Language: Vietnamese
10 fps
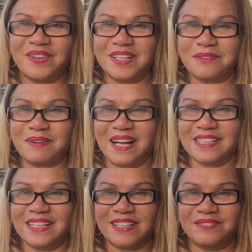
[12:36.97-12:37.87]
cảm ơn các
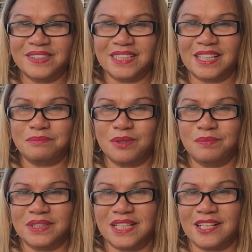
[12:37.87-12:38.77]
bạn nha rồi mình sẽ tiếp tục
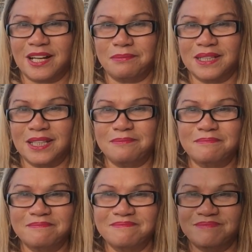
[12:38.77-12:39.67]
mình sẽ gặp mấy tiếp
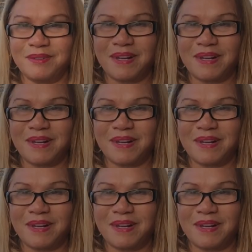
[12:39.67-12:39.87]
bye